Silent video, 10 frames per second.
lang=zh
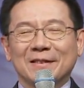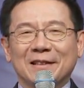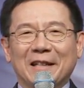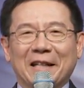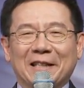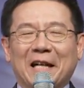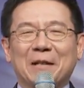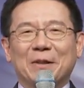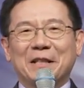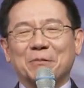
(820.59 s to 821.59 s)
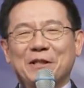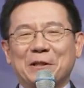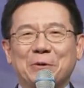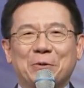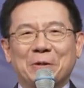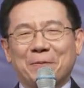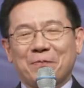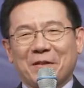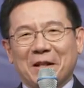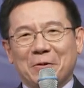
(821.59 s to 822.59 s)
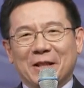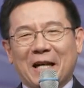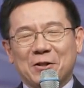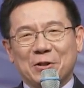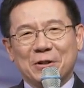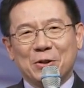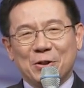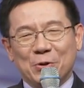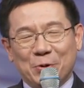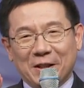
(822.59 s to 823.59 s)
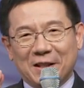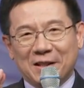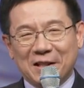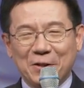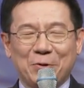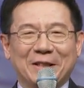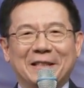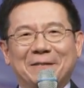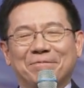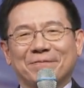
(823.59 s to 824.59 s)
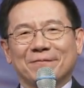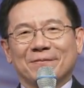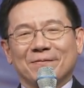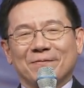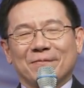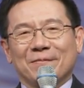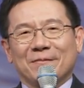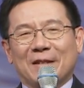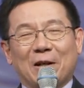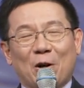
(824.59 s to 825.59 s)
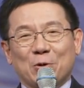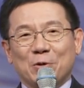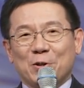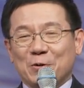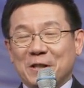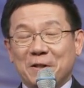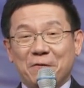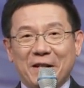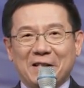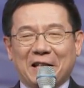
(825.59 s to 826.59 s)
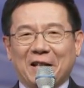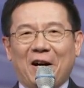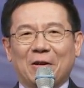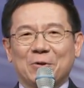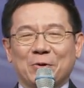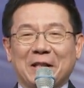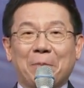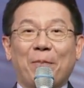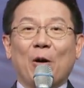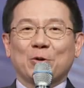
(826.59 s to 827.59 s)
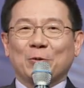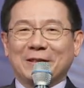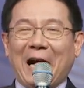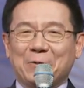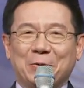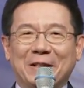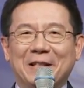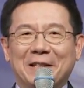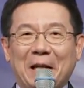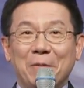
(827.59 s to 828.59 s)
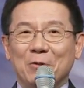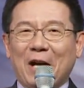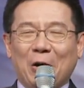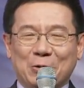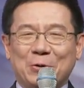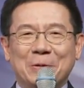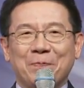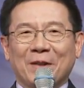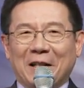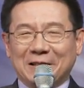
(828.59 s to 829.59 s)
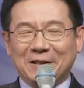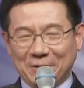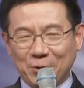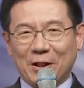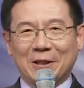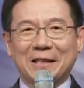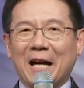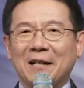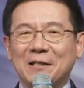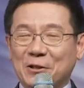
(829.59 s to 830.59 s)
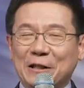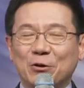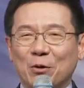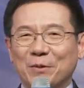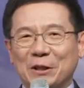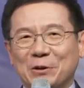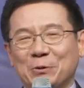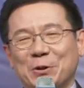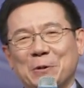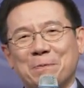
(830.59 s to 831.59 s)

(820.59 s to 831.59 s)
哎呀，他根本听不进去，因为他是学科学的人。他高中的时候成绩非常的好，所以他保送大学。他没有考试，你就晓得他成绩多么的优秀。